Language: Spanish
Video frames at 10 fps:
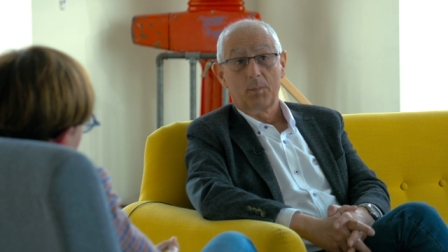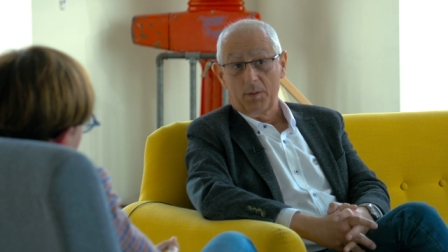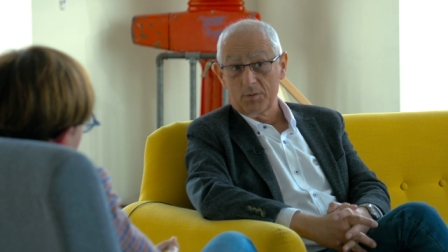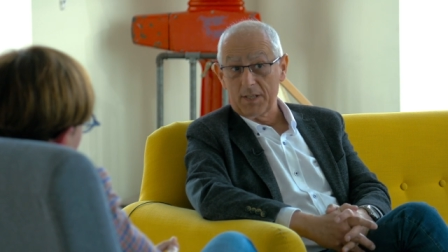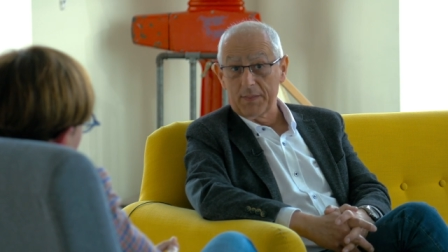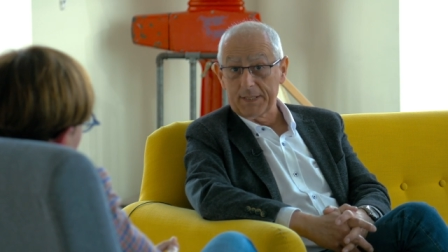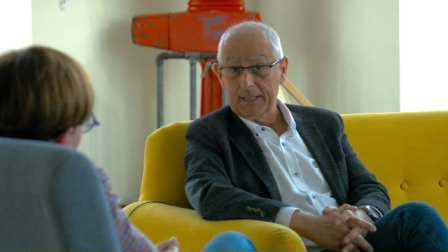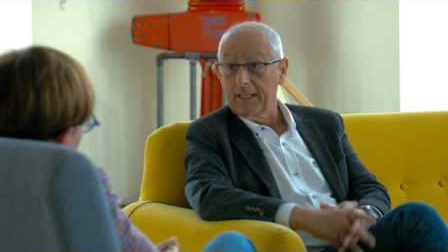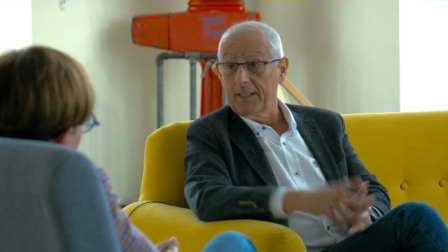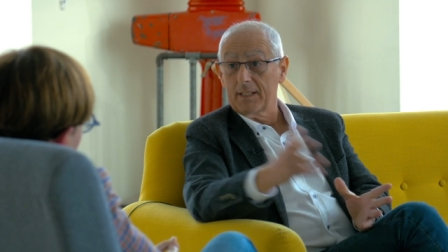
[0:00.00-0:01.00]
podemos hacer
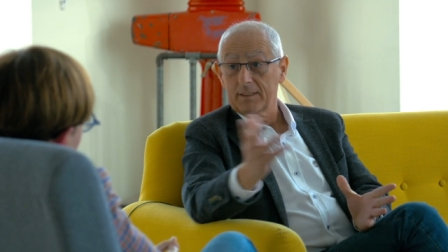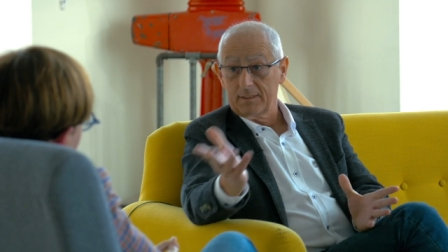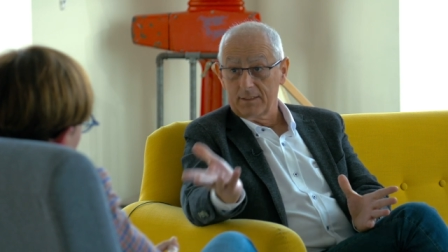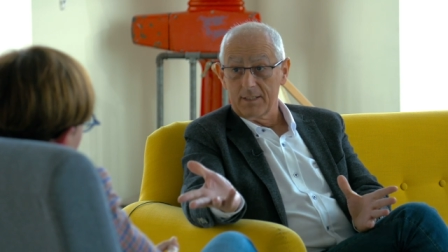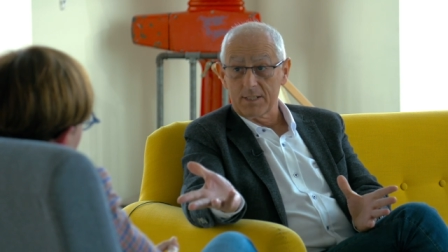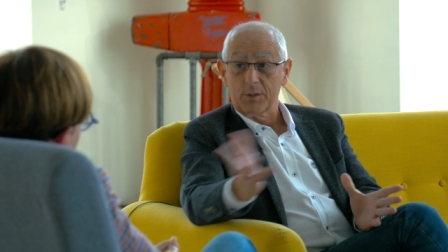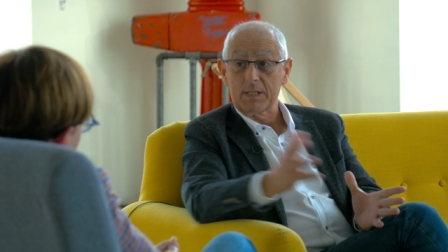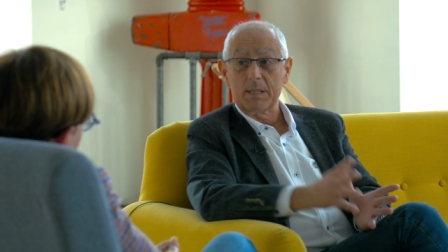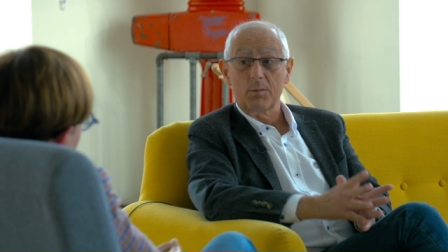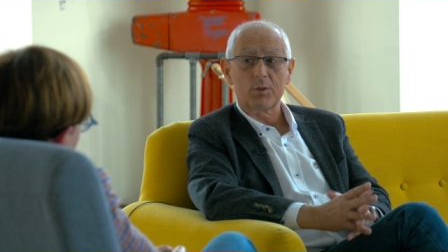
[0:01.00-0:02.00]
realidad
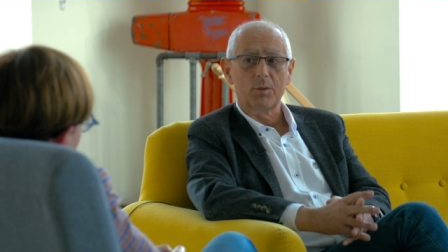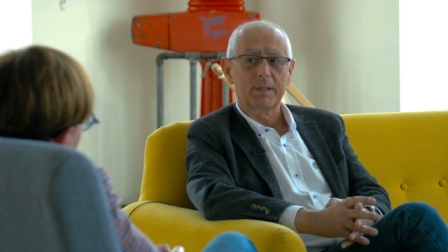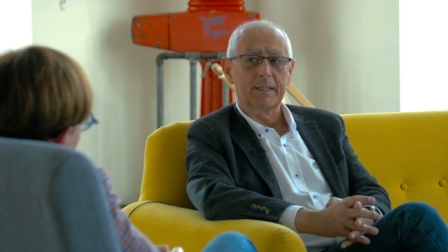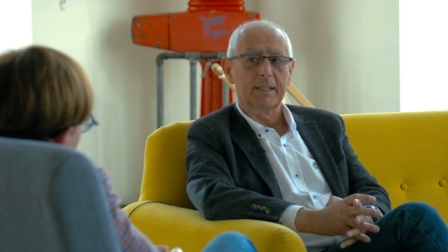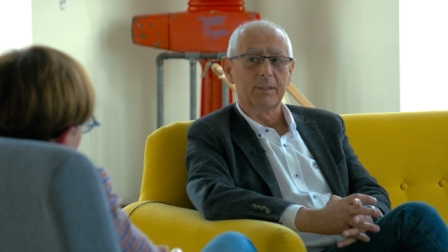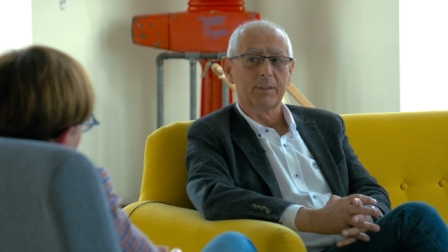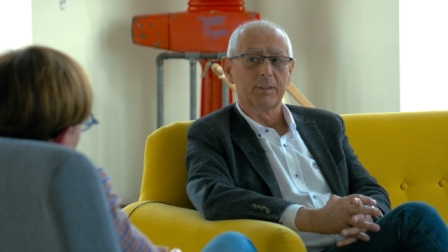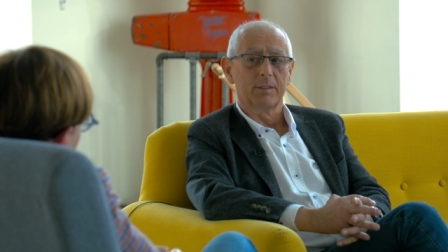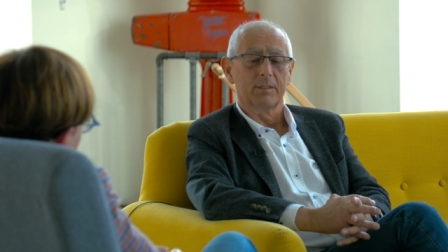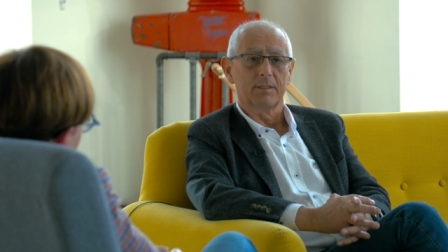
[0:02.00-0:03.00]
esto que estamos comentando,
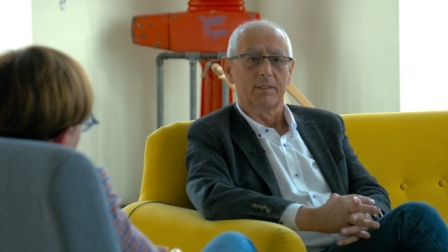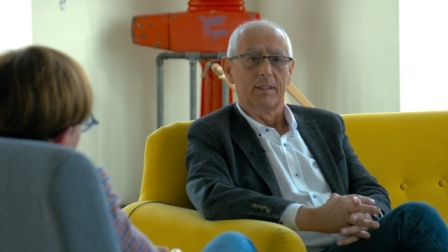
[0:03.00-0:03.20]
¿no?